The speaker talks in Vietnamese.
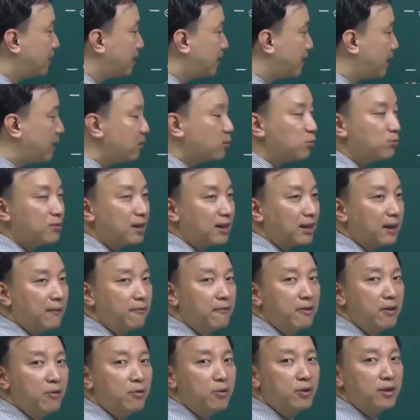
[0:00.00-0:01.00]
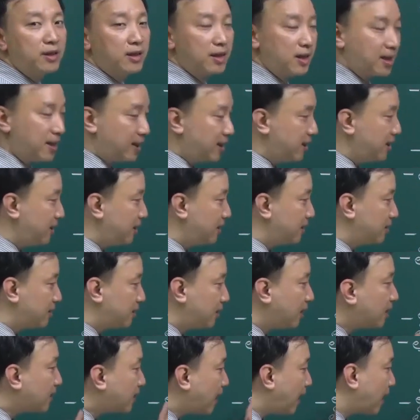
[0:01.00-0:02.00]
nếu chúng ta nắm vững quy luật địa lý
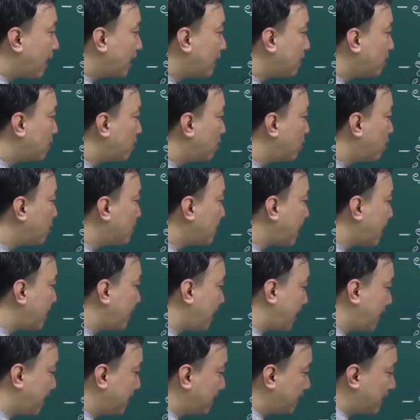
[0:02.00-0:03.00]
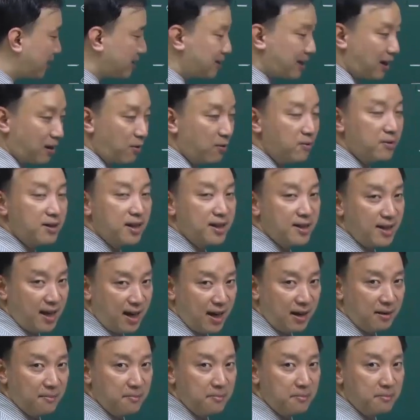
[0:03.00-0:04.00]
tất cả các lỗi sai này ta giải quyết dễ
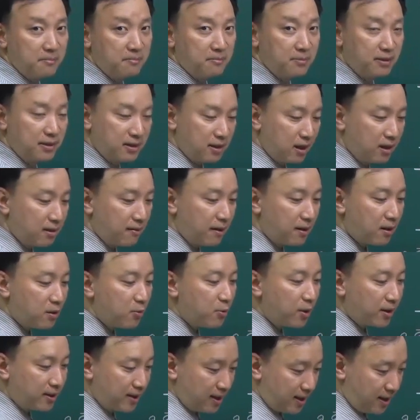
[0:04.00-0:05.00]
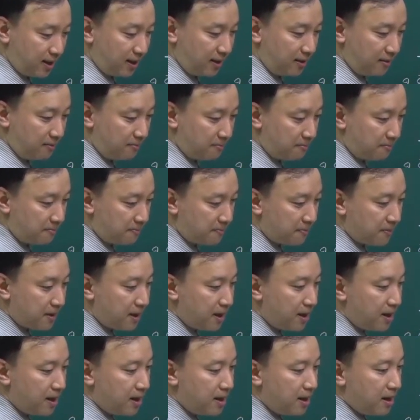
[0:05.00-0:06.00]
dàng vì giờ có quy luật địa lý
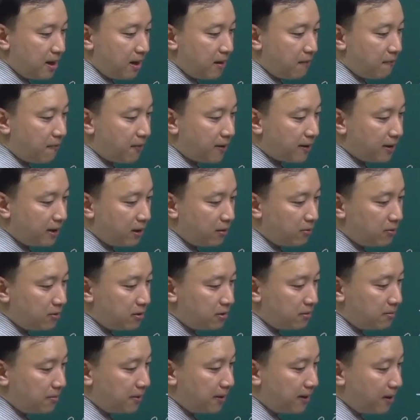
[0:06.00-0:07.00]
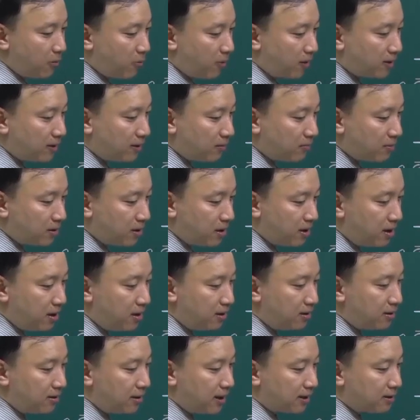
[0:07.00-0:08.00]
và điều một điều quan trọng
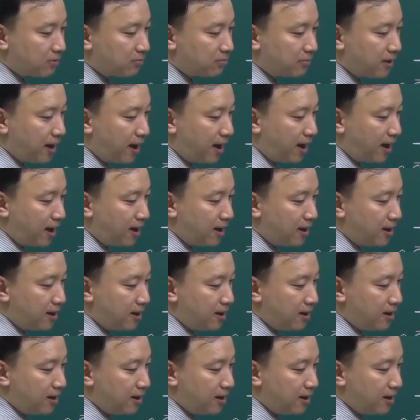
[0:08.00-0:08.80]
nữa là chúng ta